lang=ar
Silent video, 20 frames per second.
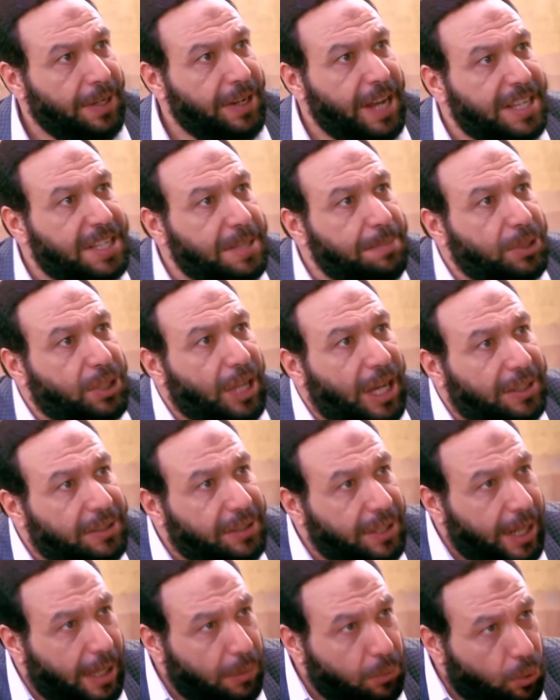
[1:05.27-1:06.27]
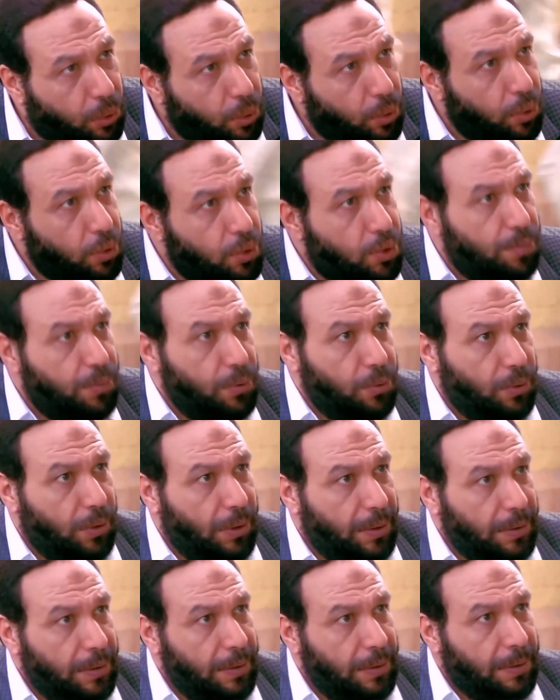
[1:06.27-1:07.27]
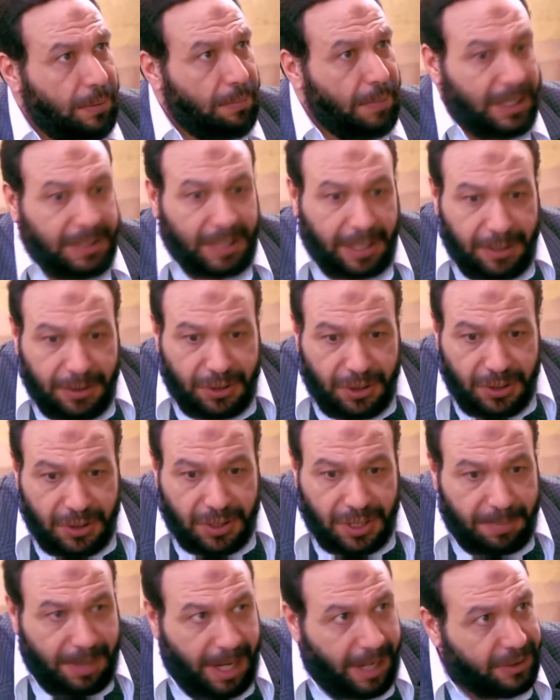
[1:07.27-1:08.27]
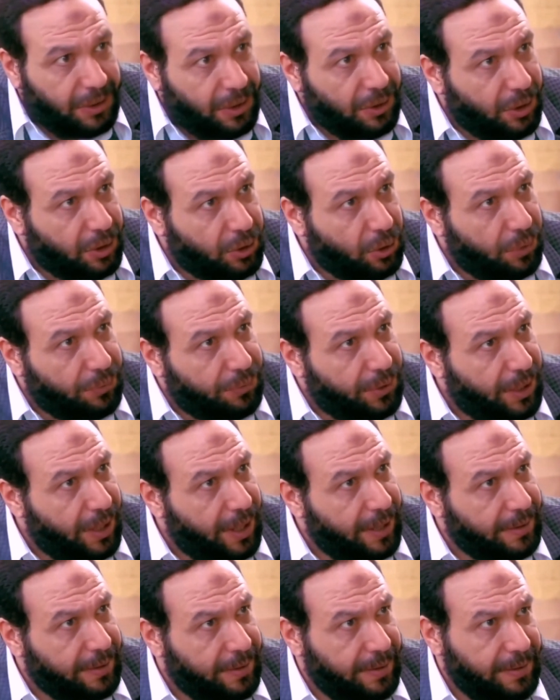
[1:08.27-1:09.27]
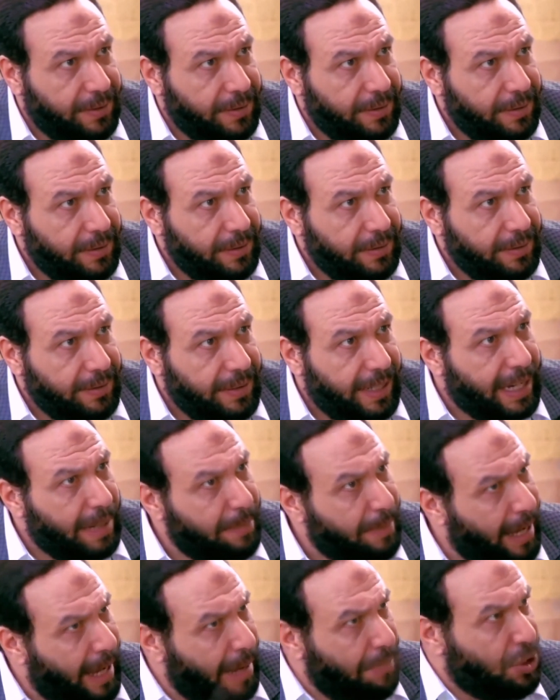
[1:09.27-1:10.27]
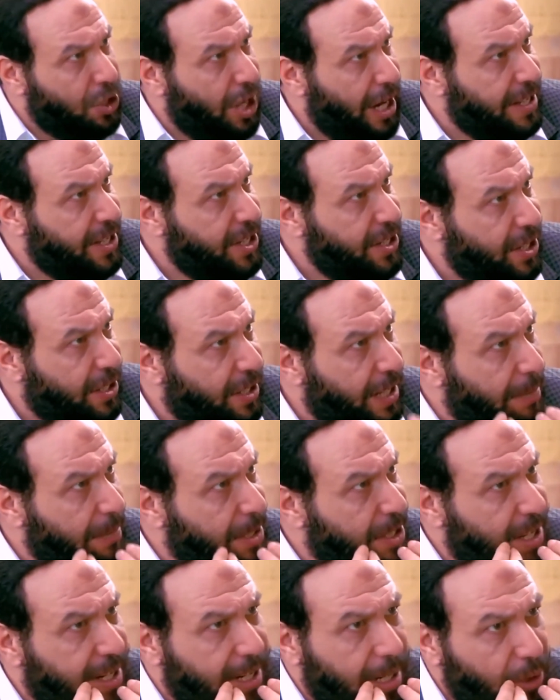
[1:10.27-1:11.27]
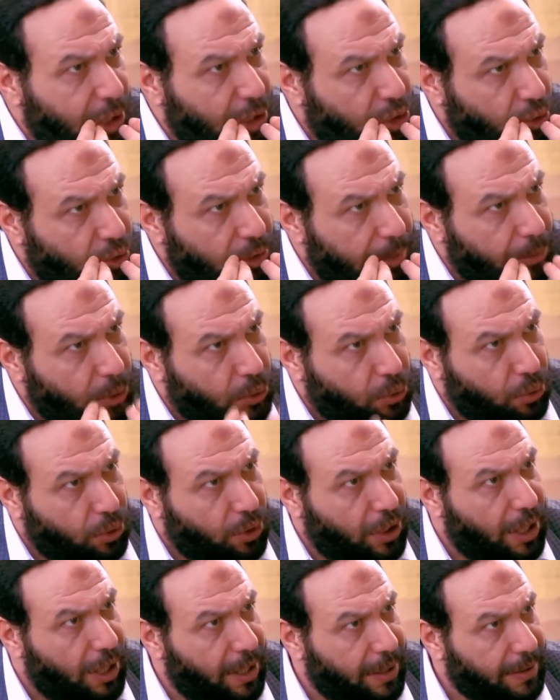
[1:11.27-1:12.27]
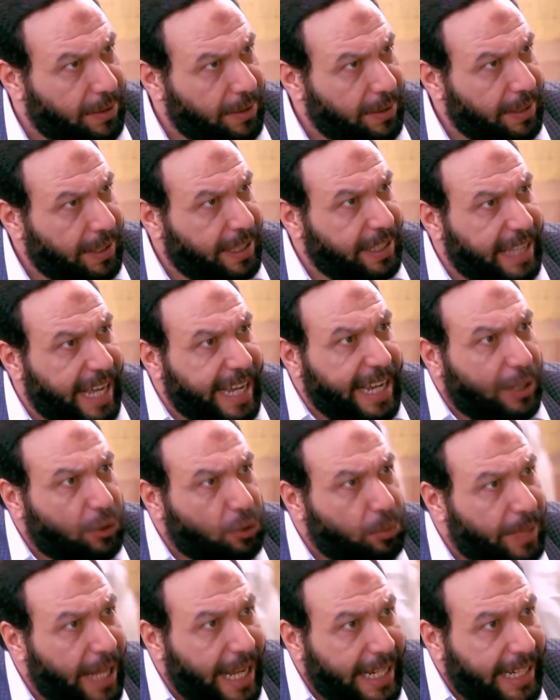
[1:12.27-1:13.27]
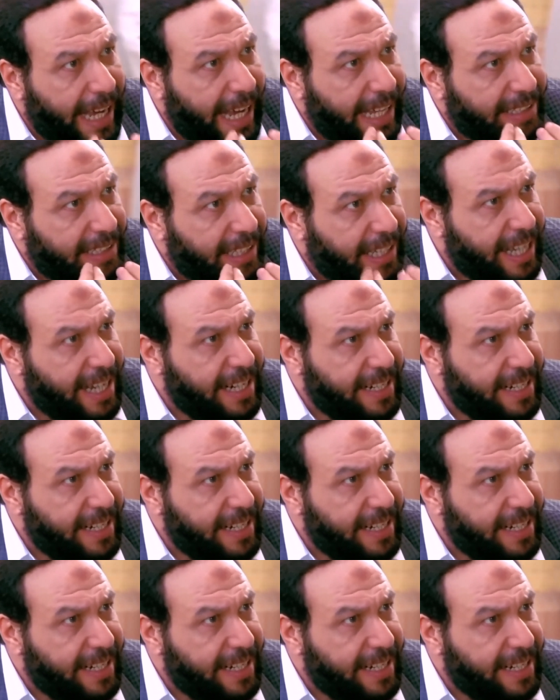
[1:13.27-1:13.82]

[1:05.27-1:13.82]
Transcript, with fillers: احنا عايزين بضاعه كتير قوي كل اسبوع ما اعتقدش ان صباح هتقدر توفرها لنا يا جماعه مش عايزين نطلع منظرنا وحش قدام التجار كده هياخدوا من اي حد